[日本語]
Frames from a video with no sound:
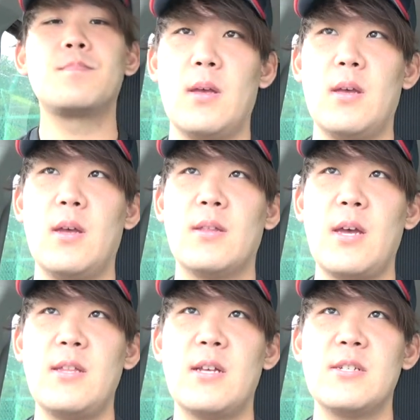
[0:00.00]
えー、
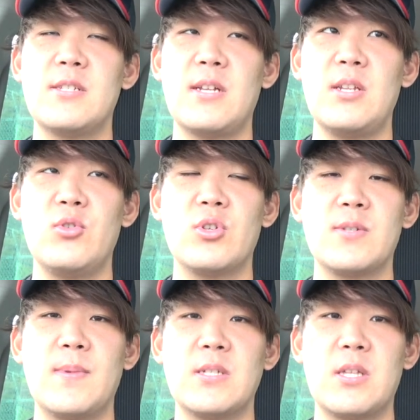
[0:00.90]
対談した理由と
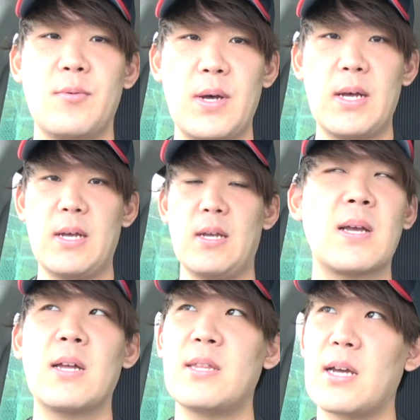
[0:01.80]
しましては、
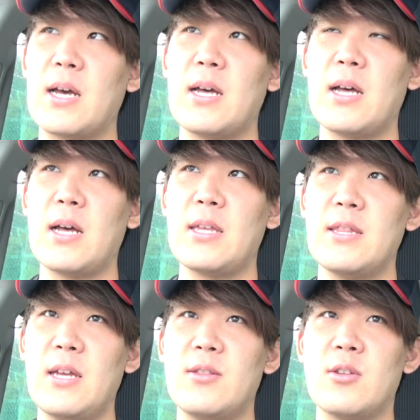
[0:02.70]
肩が
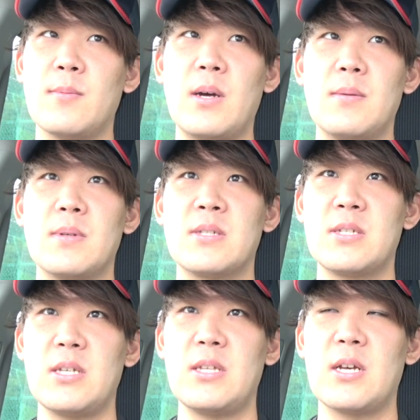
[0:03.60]
痛いっていうのもあります
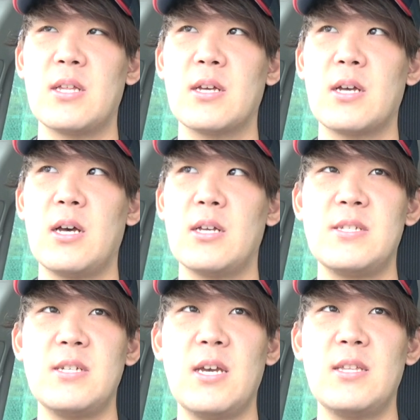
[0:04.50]
し、なかなか
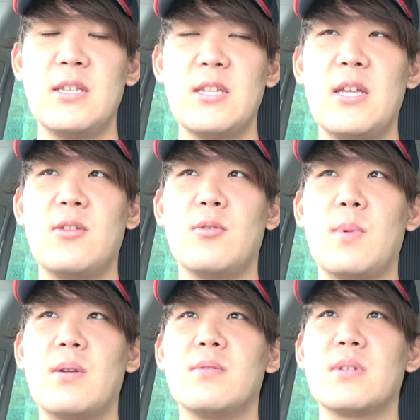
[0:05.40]
試合出てないっていう
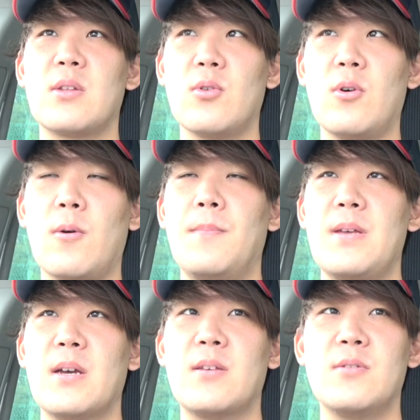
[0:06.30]
のもあるんですけど、
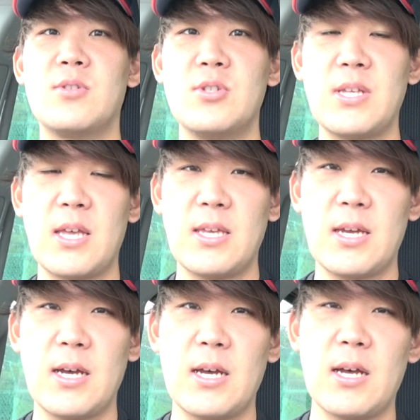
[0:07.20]
野球取材
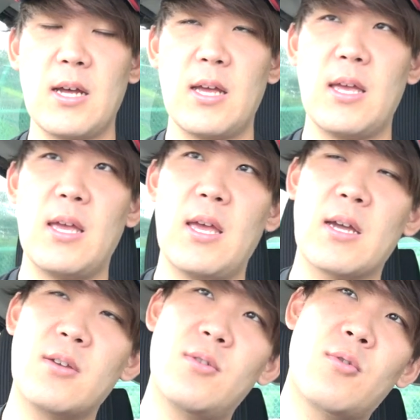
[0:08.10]
や、えー、
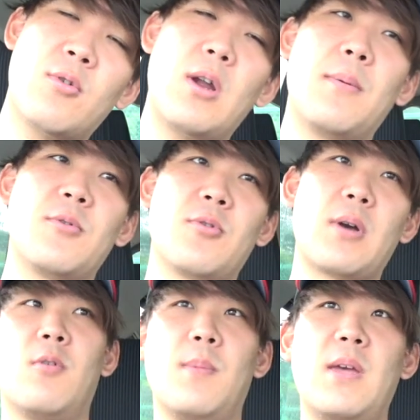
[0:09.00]
野球のコラボと
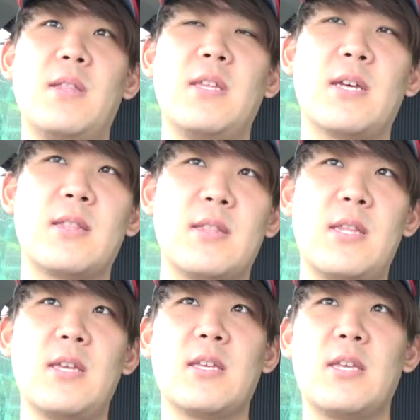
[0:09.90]
かをメインにやっ
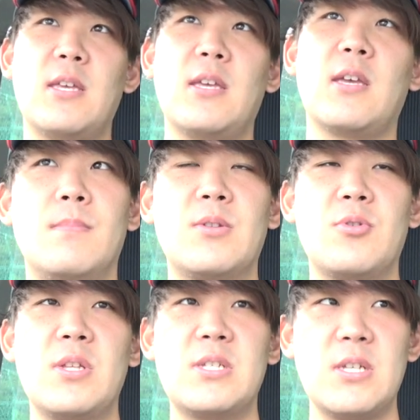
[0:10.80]
ていき、まあ
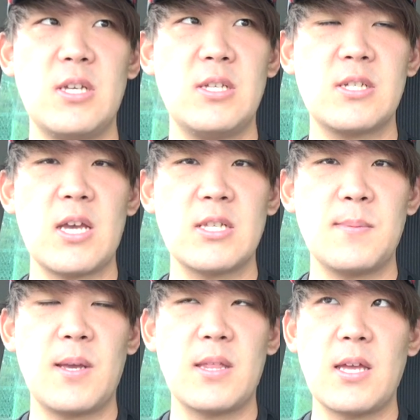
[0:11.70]
土日しか
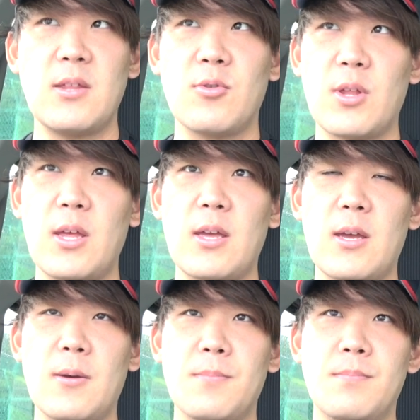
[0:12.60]
休みがないの
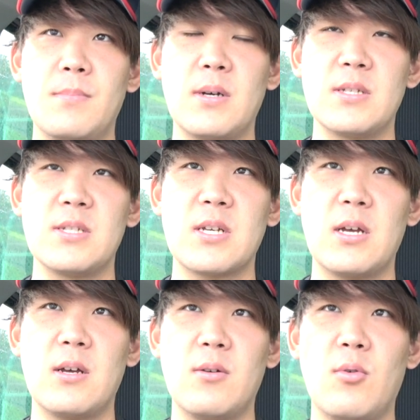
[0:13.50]
で、まあ、時
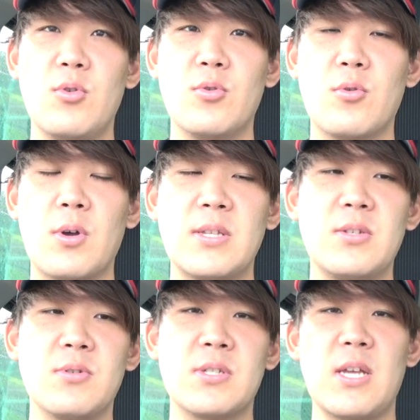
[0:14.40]
間を有効
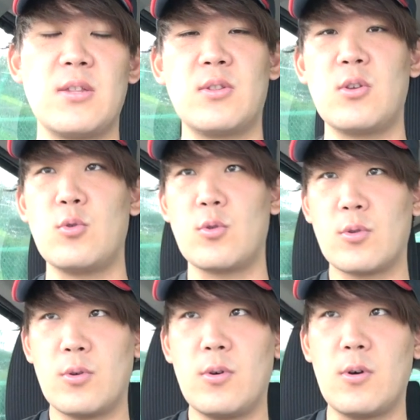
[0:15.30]
活用したいっていうの
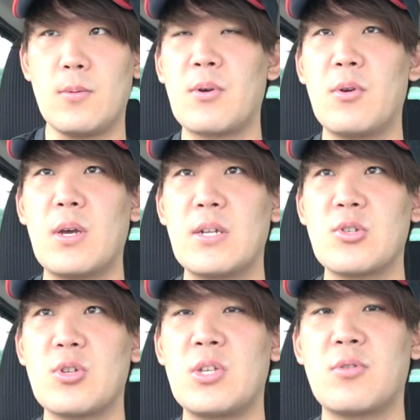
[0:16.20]
と、これから
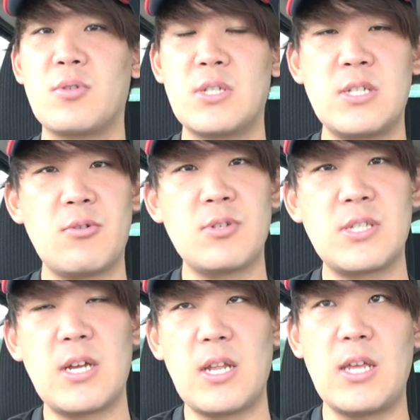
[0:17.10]
ちょっと引っ越しを
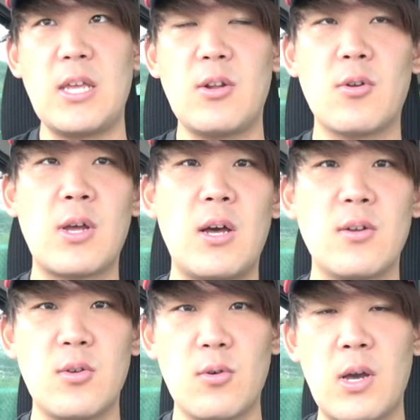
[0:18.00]
したり、いろいろ
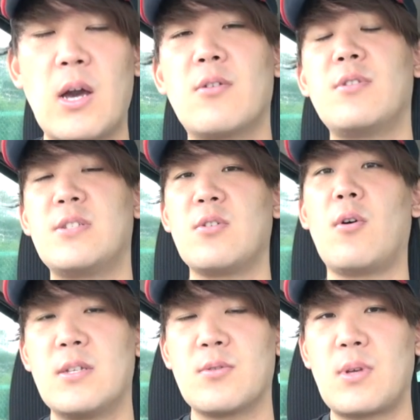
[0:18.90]
環境が変わるんです
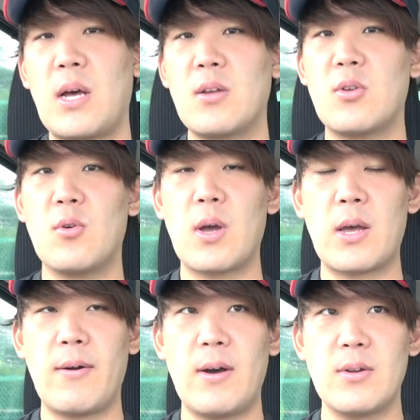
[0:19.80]
よ。その環境が
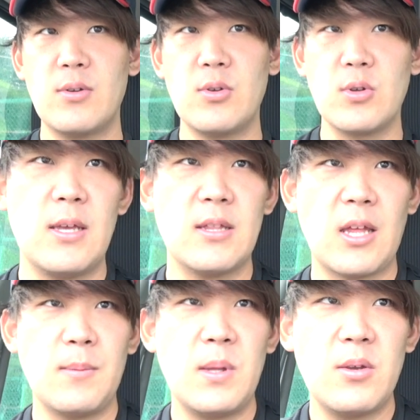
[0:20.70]
変わるえ
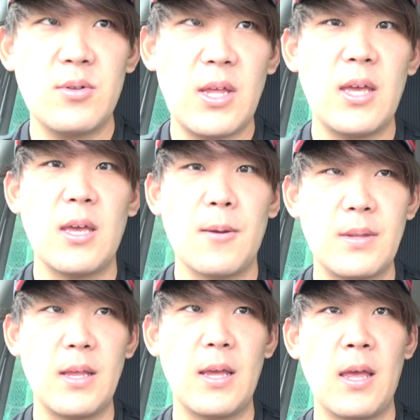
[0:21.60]
タイミングで、
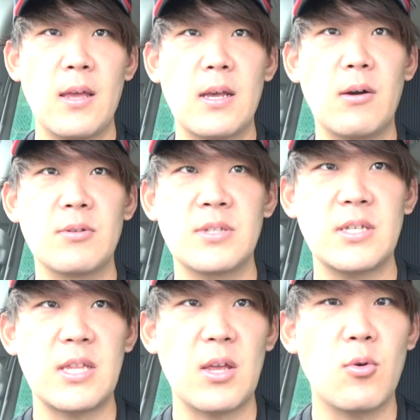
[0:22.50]
ね、変化をつ
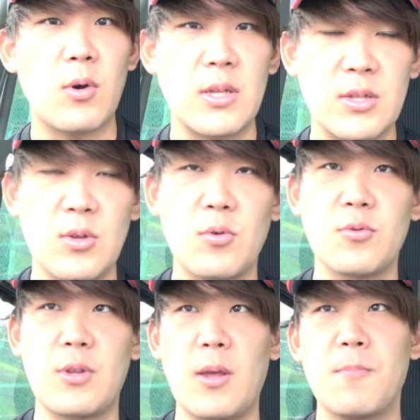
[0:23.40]
けていこうかなというこ
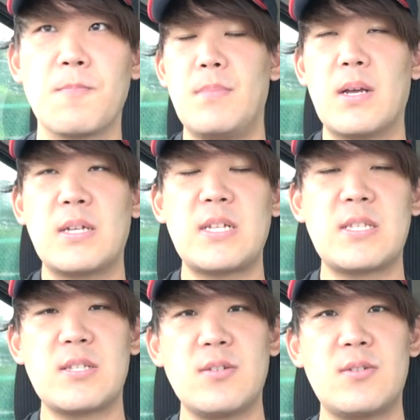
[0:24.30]
とで。まあ、肩っ
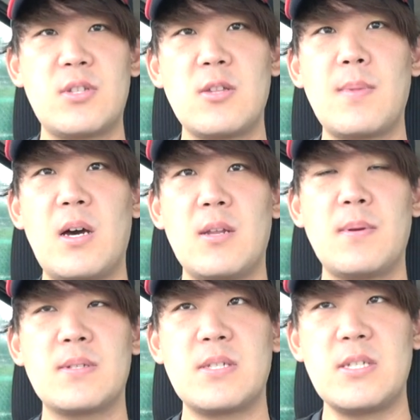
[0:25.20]
ていうのもあり
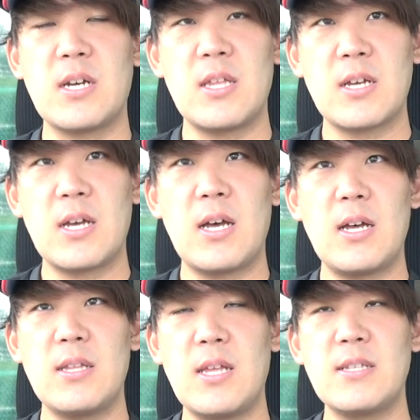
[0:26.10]
ますし、なかな
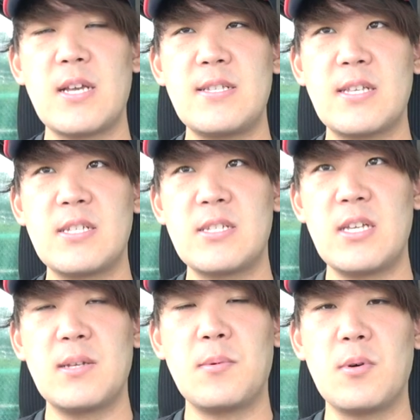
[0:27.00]
かね、在籍し
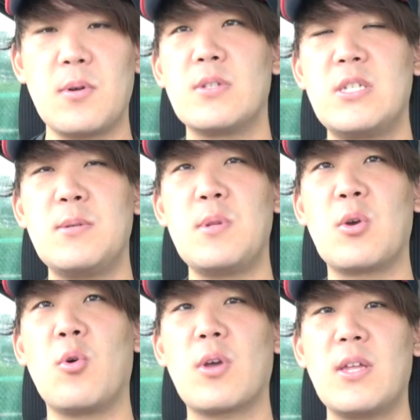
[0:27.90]
ていても、チームに
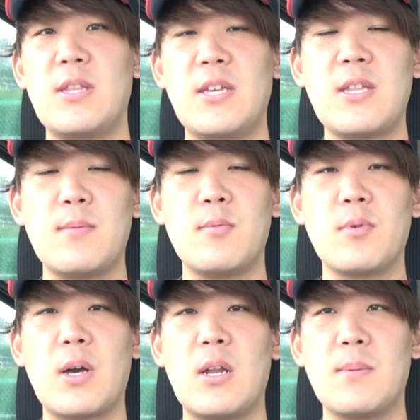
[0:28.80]
貢献できない部
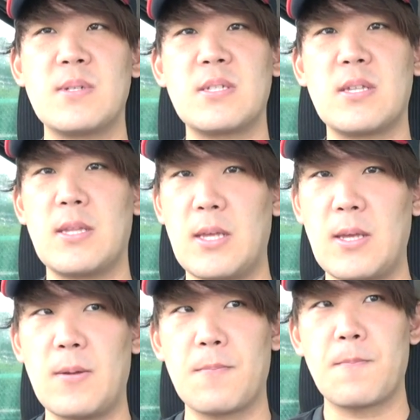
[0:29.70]
分がありましたん
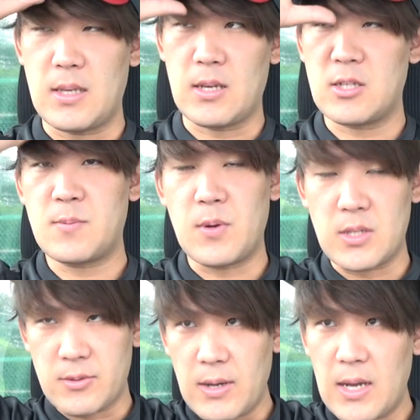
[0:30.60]
で、
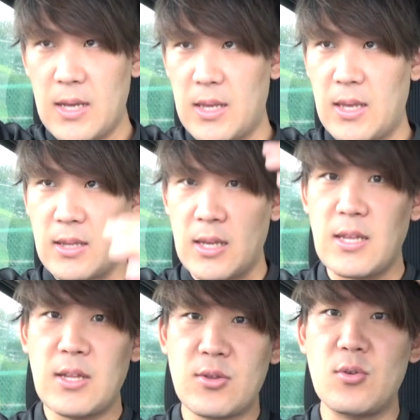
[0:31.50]
エクスプレスは、えー、
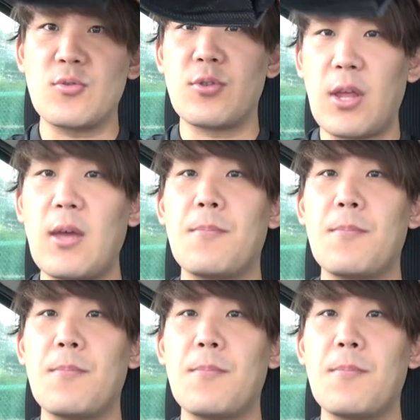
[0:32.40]
対談ということで、